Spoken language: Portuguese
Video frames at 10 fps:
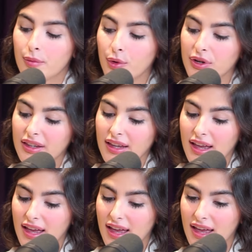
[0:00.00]

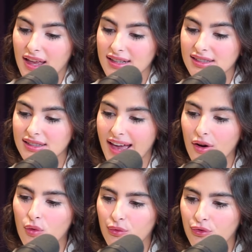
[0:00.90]
Porque se é
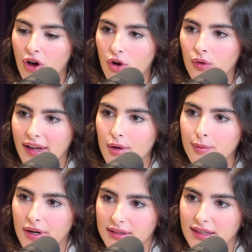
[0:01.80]
com foco, quero
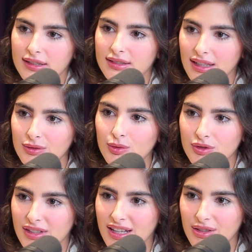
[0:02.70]
perder
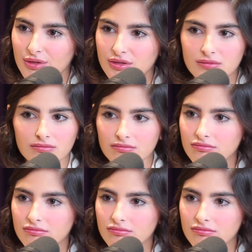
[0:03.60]
tantos quilos,